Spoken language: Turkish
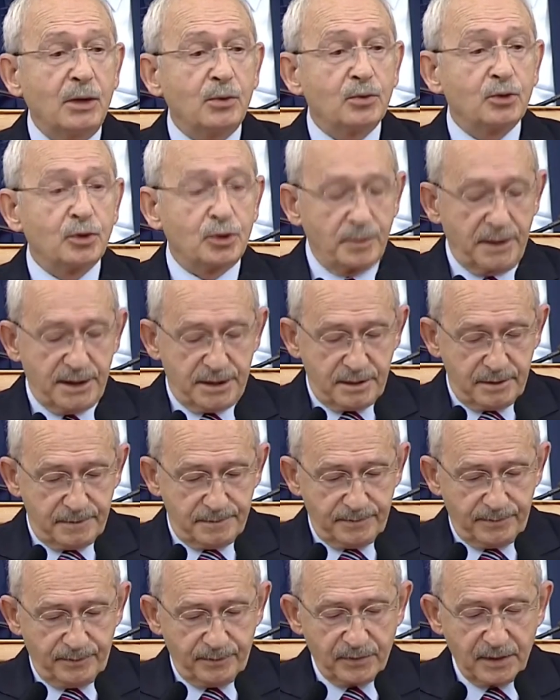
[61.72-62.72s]
unutmasın.
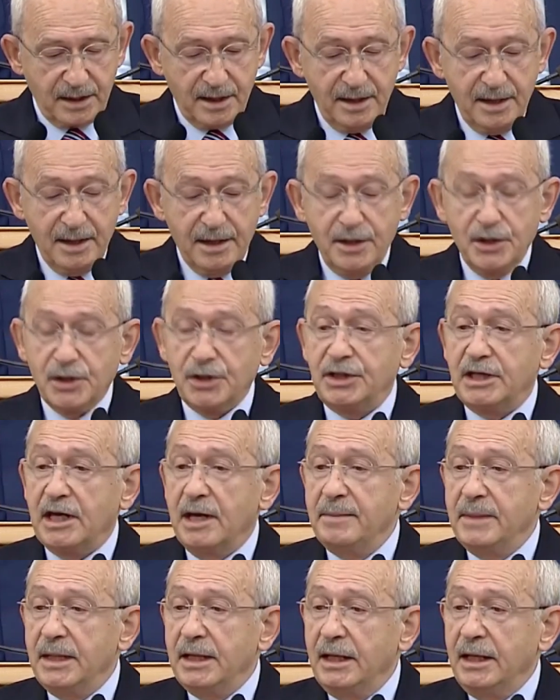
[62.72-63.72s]

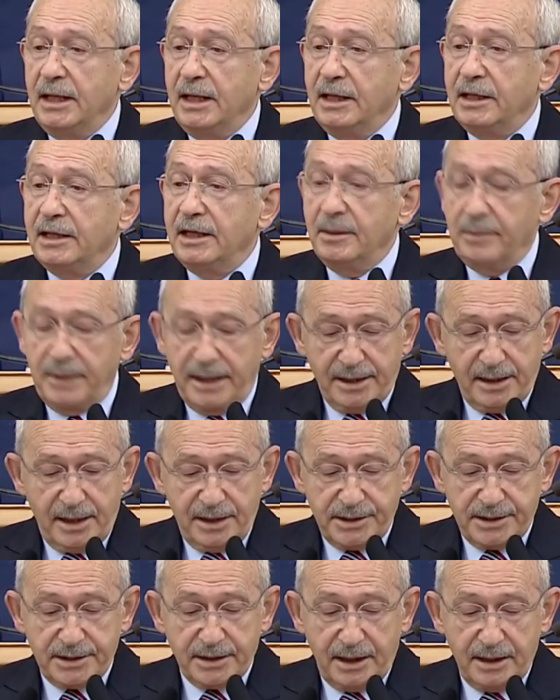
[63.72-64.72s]
Gemiyi
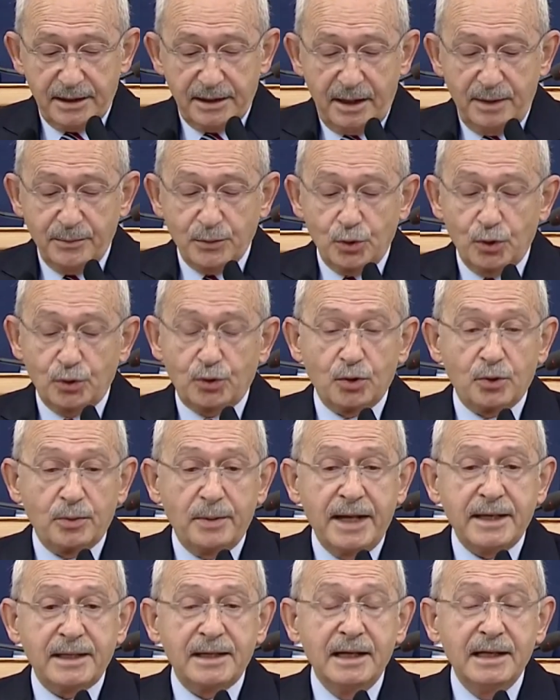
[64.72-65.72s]
limana sağlam
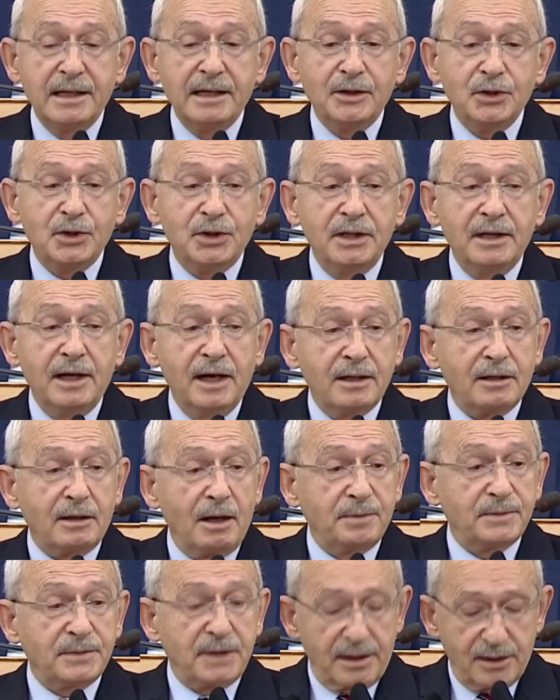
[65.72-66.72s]
götürmek yine
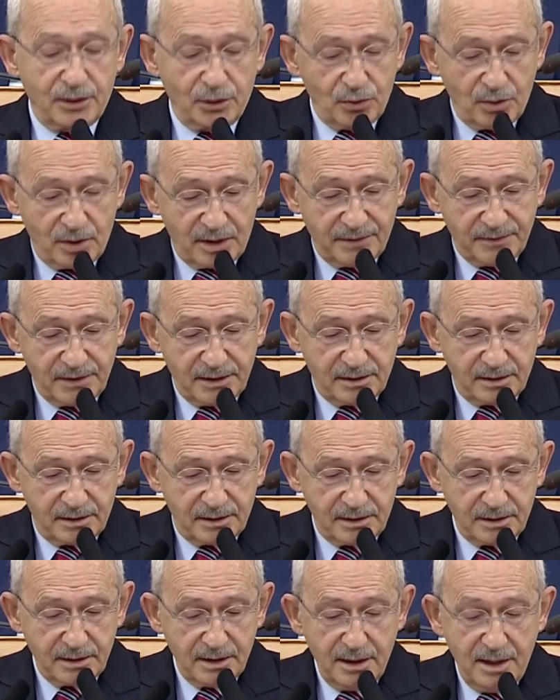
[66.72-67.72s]
kaptanın
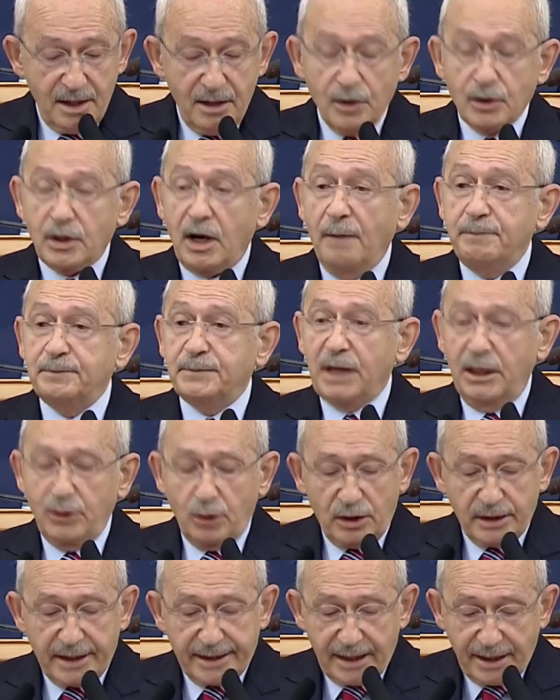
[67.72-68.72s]
görevidir. Kaptan
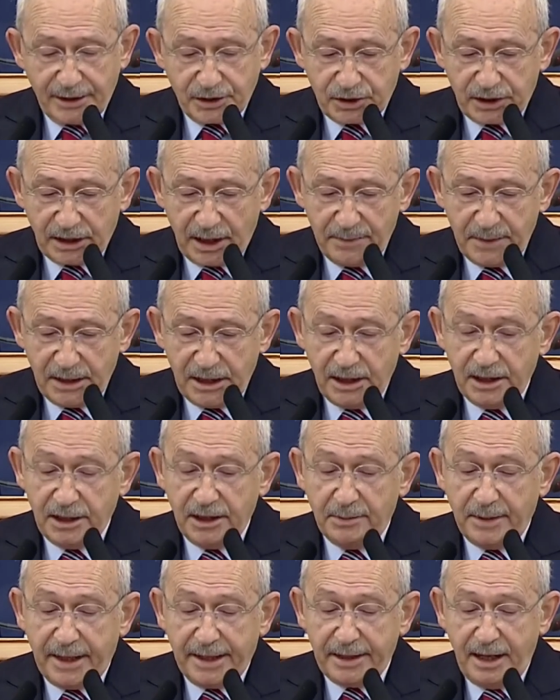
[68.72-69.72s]
olarak gemiyi
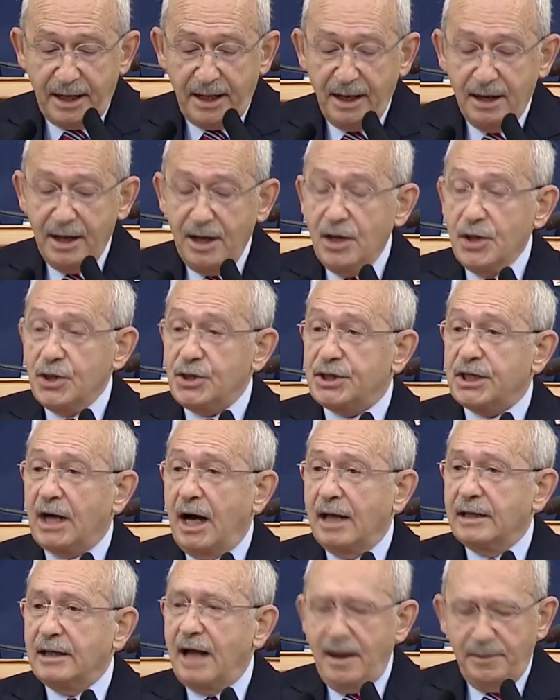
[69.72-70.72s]
limana
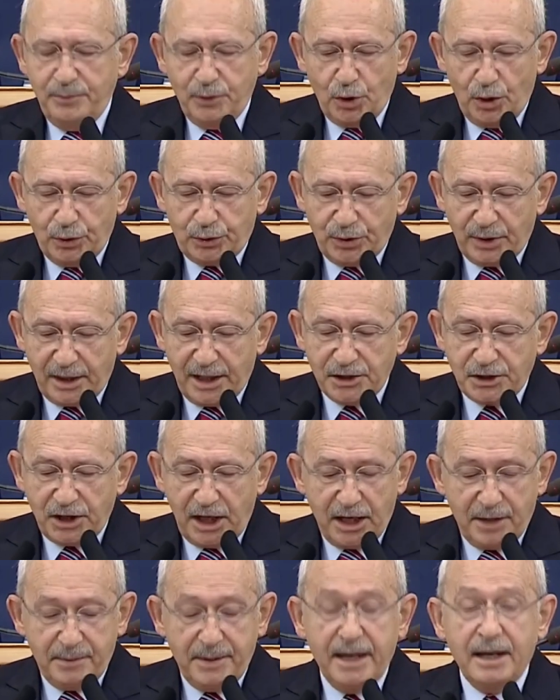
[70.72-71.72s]
sağlam
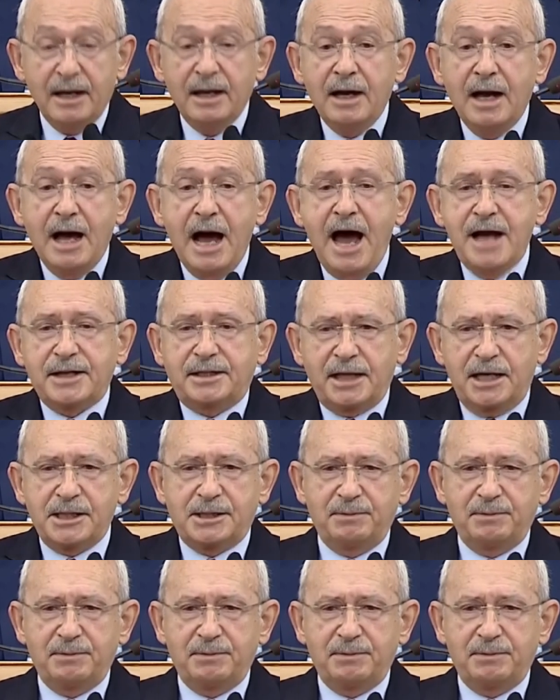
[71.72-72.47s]
götüreceğimi herkes